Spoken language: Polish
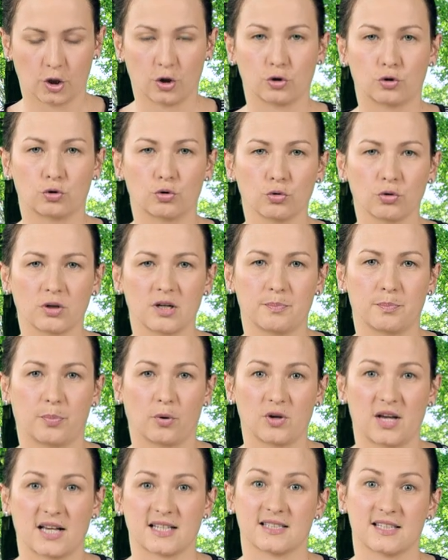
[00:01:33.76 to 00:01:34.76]
Który
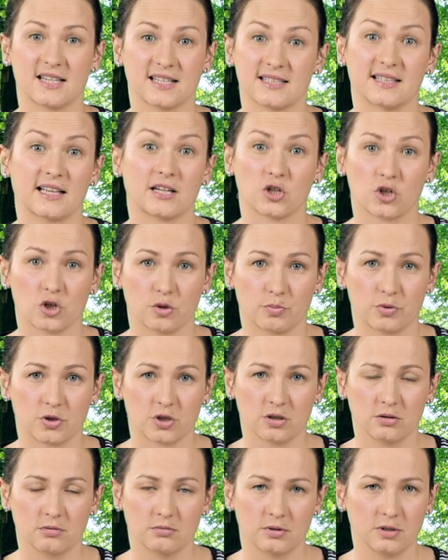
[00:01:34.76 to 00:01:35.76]
pojazd jest
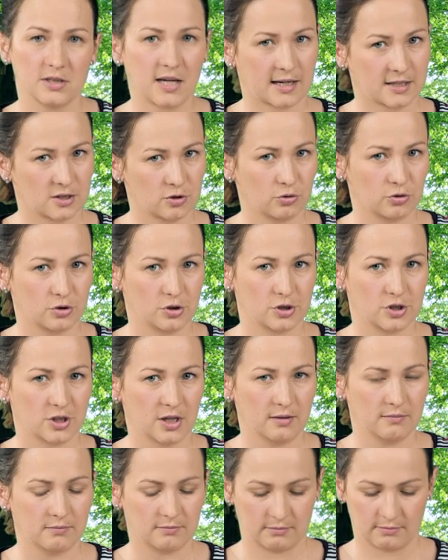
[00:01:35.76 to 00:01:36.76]
najszybszy? Jak
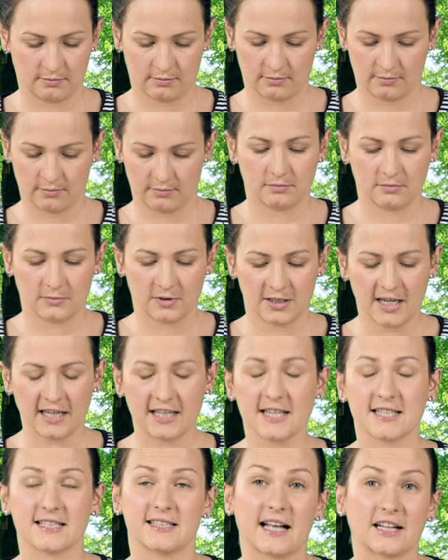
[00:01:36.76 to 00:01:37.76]
sądzicie?
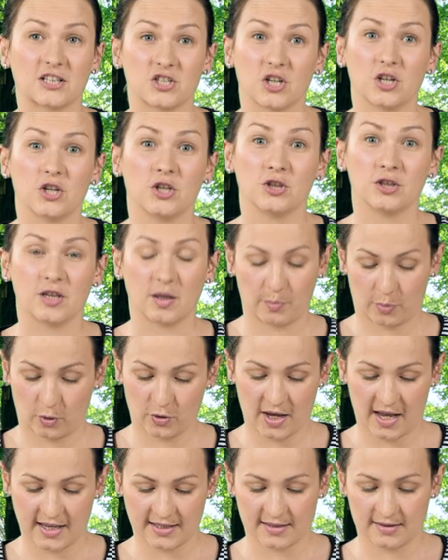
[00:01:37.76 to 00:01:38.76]
Jakie znacie inne
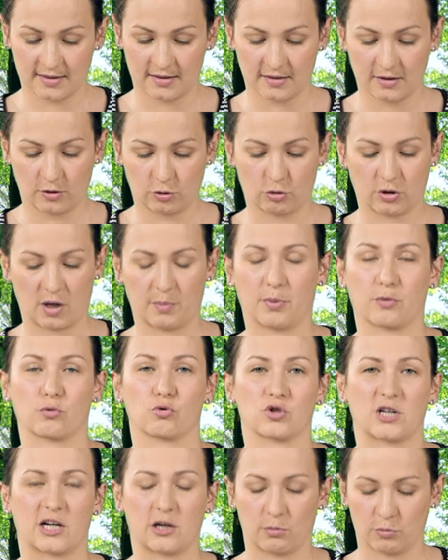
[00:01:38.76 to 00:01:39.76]
pojazdy, które
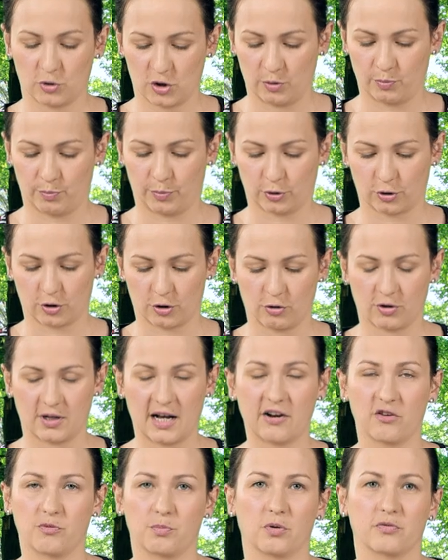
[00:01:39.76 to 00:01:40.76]
poruszają się po
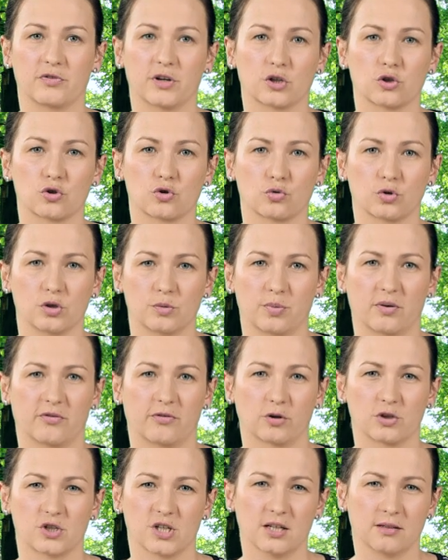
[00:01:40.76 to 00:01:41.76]
drogach, w powietrzu i po
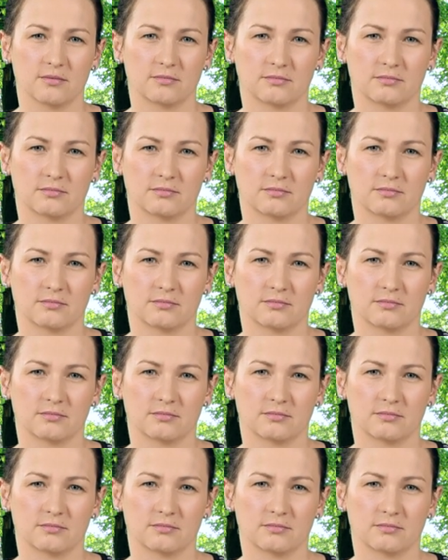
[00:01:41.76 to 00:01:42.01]
wodzie?